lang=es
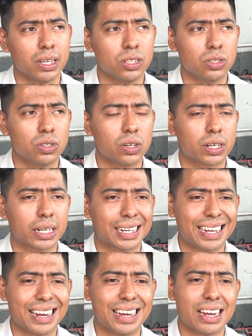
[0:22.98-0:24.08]
yo
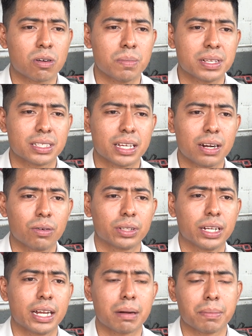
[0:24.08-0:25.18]
quería comenzar a
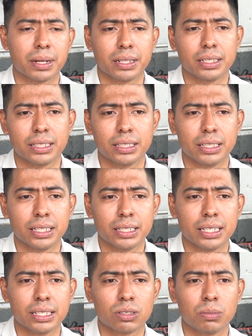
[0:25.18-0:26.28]
ordenarme
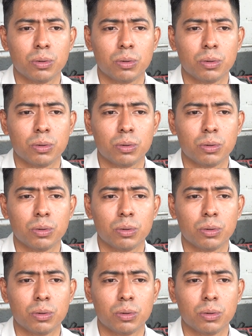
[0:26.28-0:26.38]
desde, esos